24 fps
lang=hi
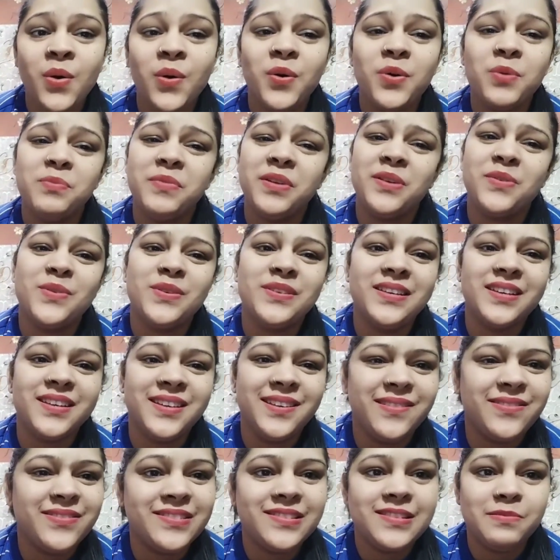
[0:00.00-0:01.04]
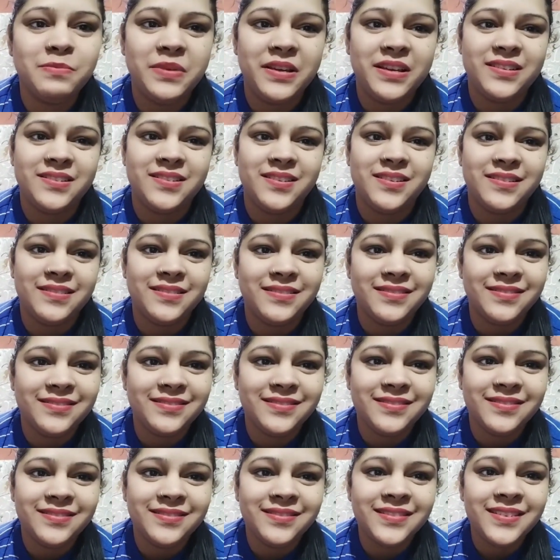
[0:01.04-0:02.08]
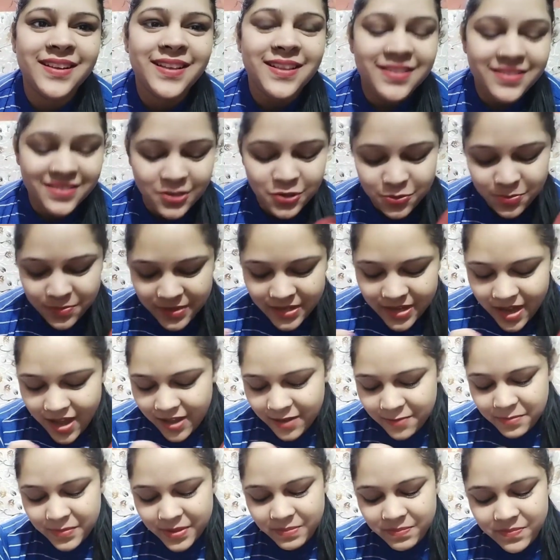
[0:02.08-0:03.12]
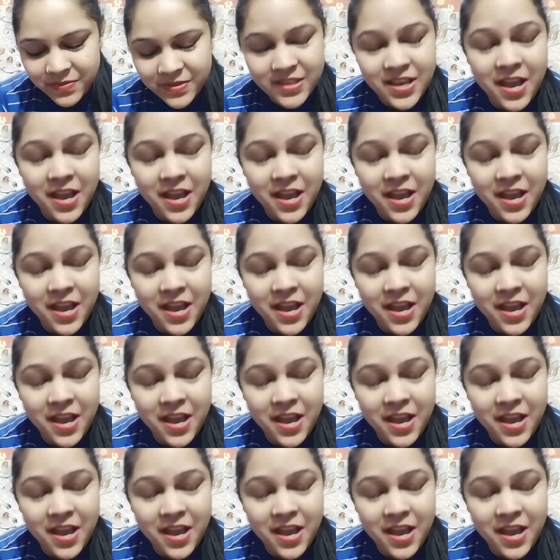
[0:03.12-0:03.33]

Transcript: और मेरे को ये गिफ्ट्स भेजे सच में यार मैं